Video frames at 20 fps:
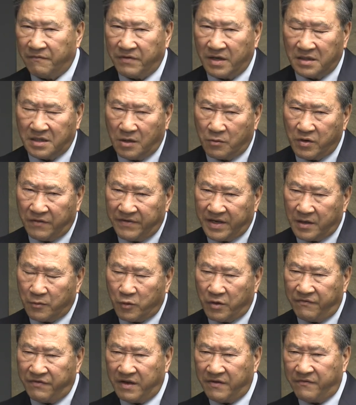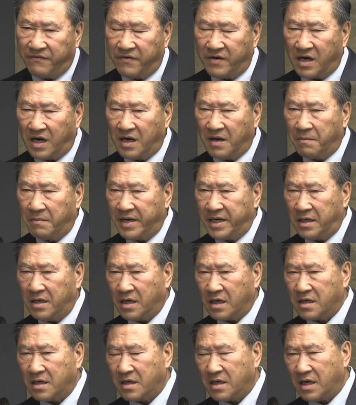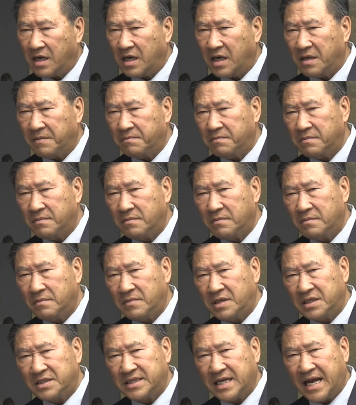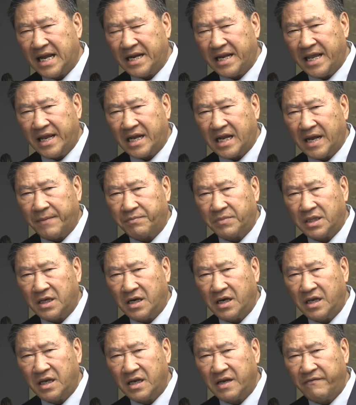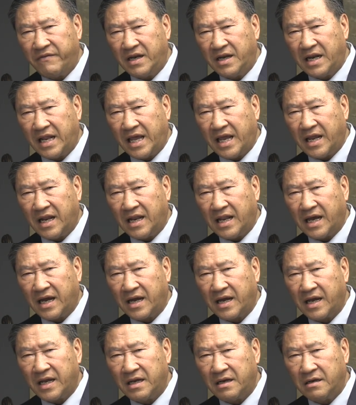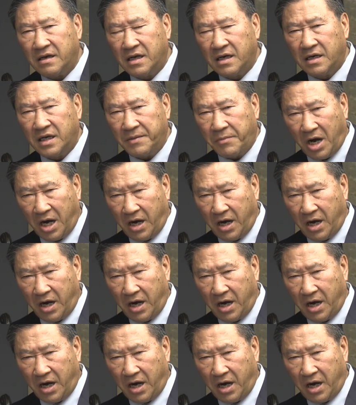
Vâng, thưa quý vị, quý vị vừa mới được uh, Đức Cha đề cập tới cái vấn đề là cái đường lưỡi